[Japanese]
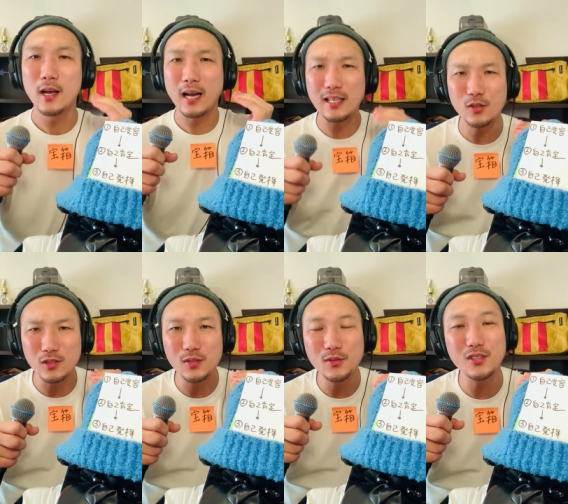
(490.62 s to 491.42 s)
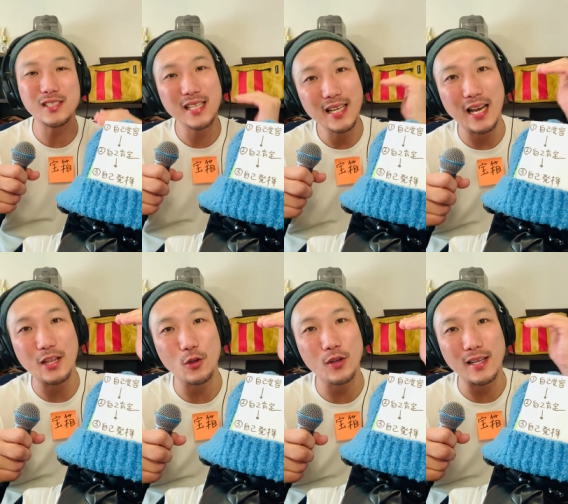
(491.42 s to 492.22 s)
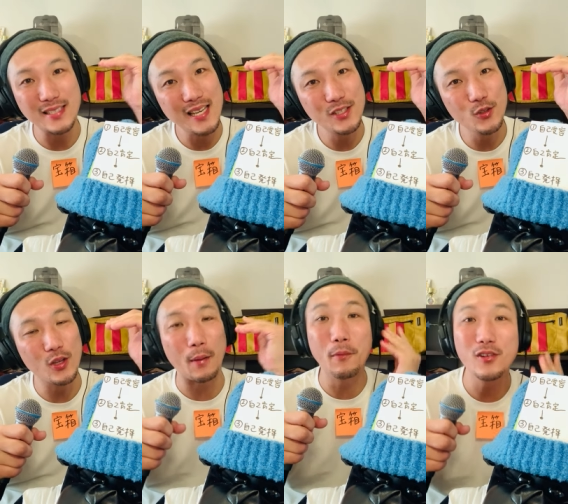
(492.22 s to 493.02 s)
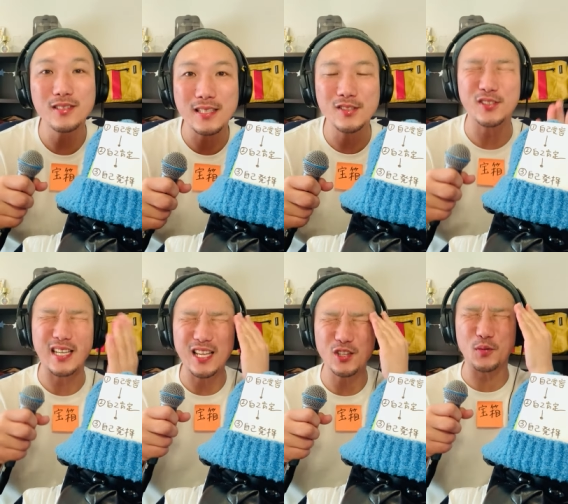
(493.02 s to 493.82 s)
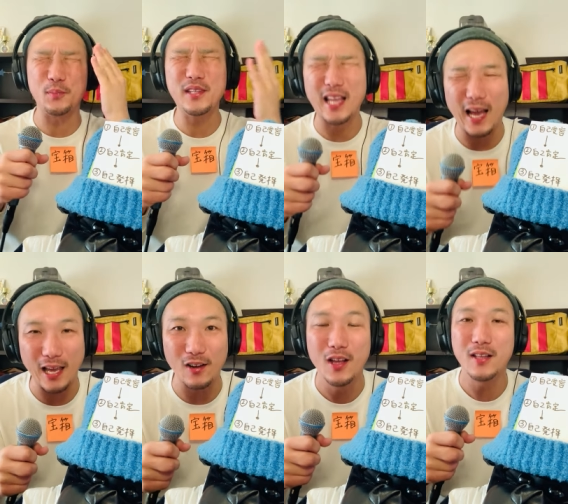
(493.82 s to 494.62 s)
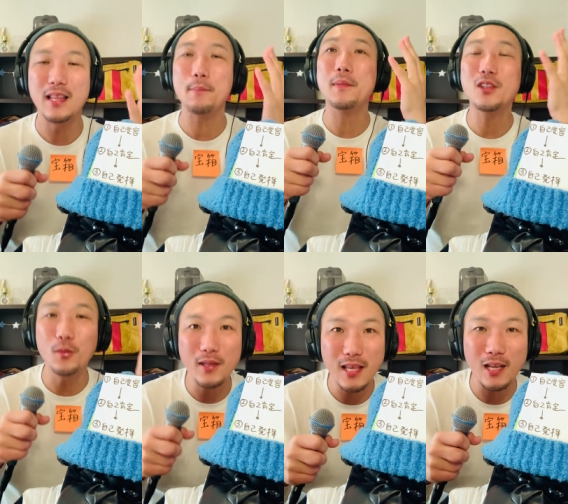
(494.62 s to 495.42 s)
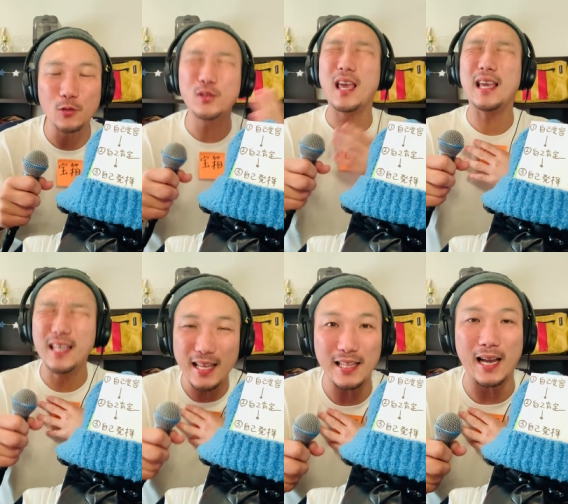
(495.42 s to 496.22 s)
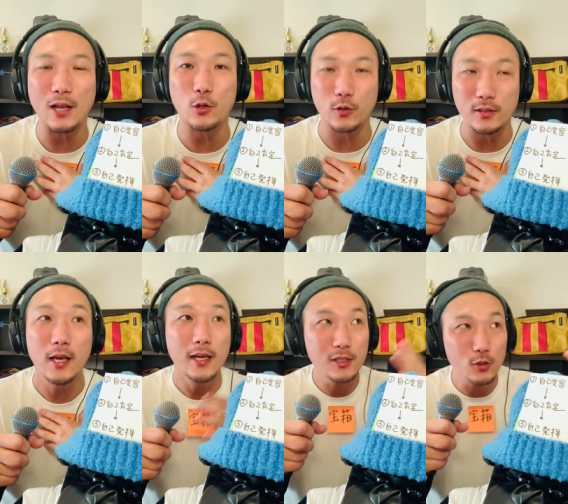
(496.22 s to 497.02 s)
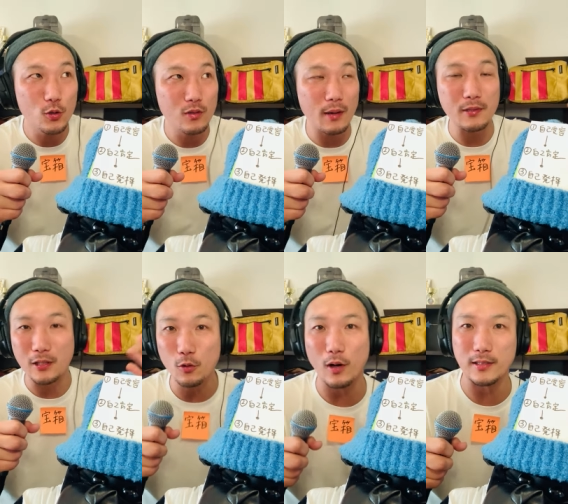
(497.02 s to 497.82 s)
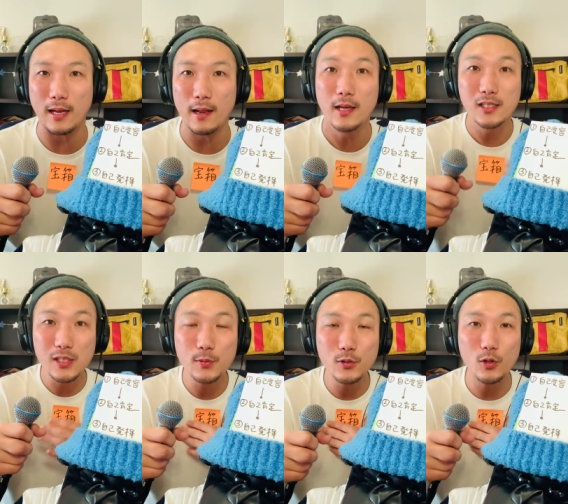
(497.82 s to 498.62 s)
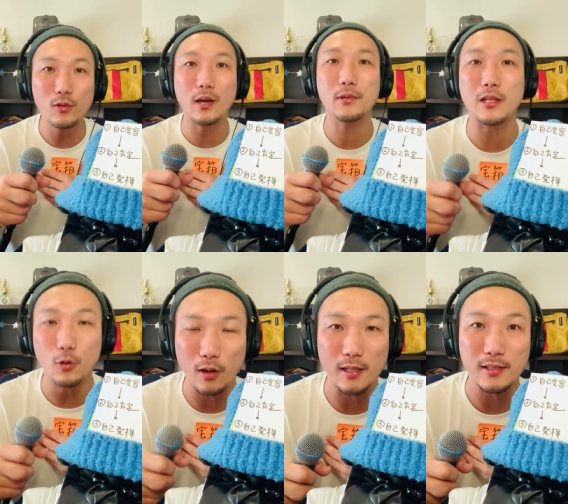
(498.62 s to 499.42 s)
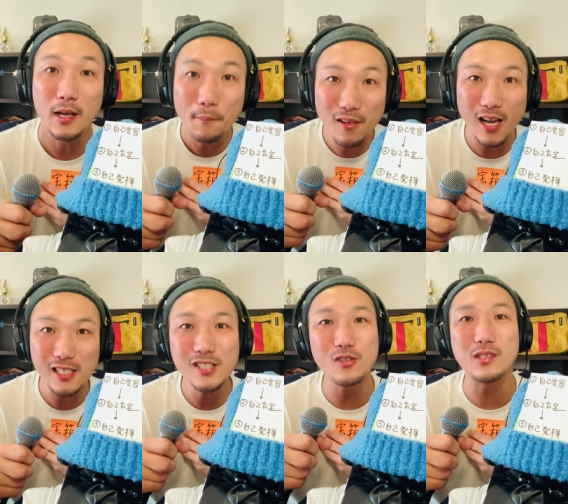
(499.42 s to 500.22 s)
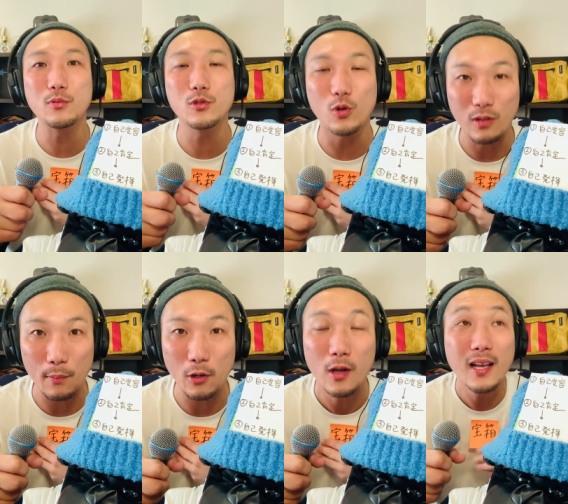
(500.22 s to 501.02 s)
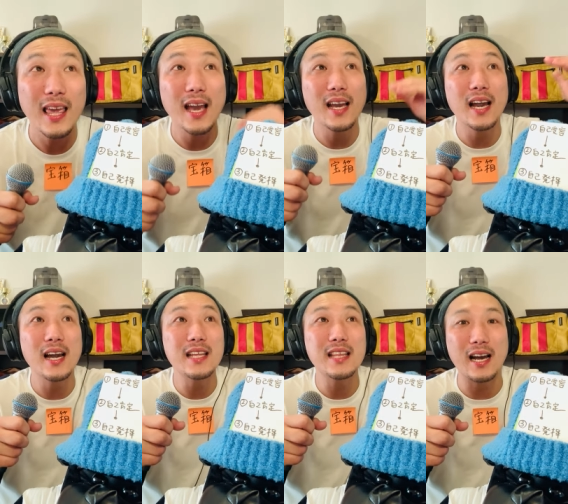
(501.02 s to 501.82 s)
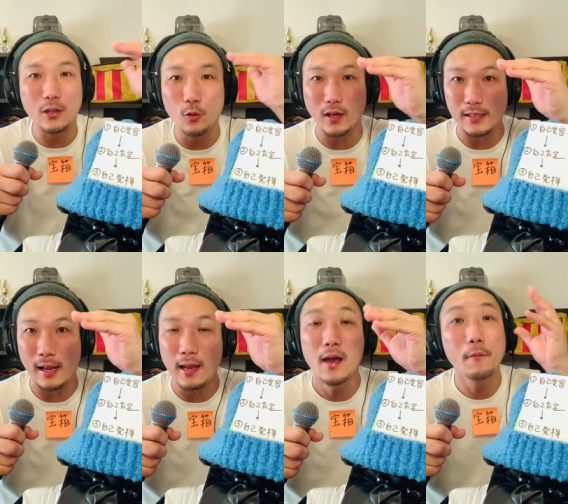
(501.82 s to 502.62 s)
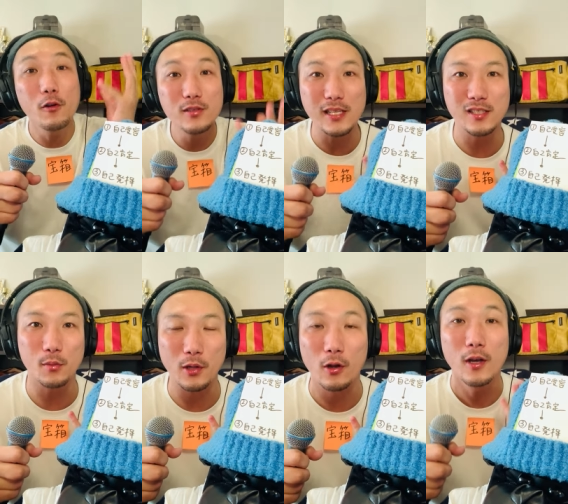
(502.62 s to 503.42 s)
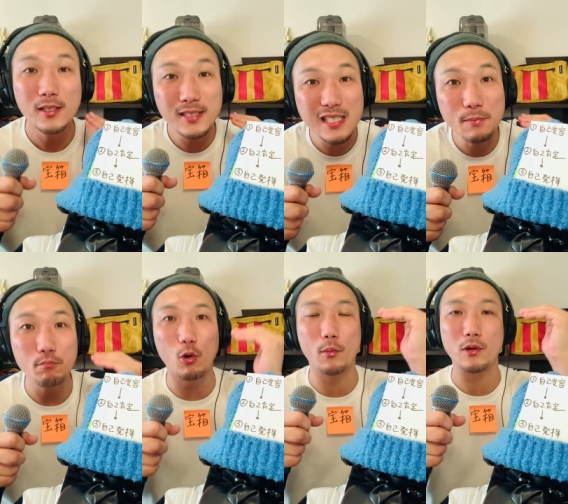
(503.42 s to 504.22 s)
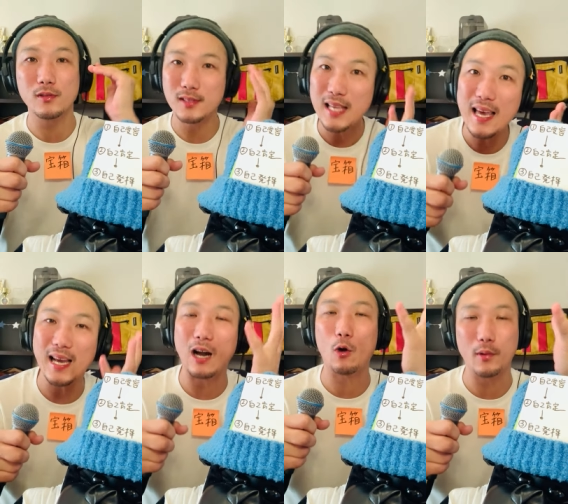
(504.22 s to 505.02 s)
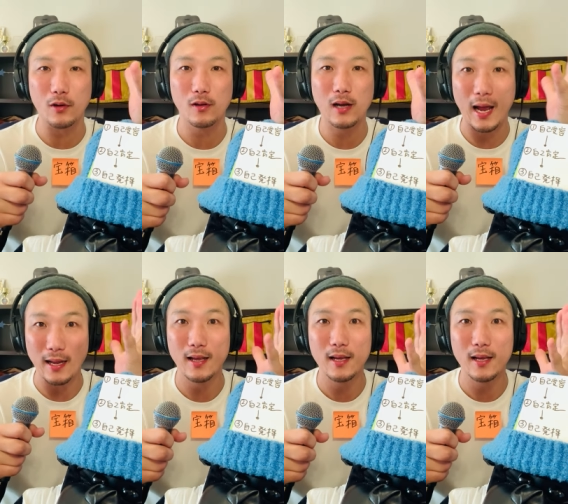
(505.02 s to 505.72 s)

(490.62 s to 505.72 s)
か、その自分の進化というか成長というかプロセスをちゃんと見てあげる。で認めてあげる、受け入れてあげるということです。人と比べてどうかじゃない、自分と比べてどうかです。昔の自分と比べる、結果が出たかどうかじゃない、プロセスを見る、進歩を見る、成果を見る、はい、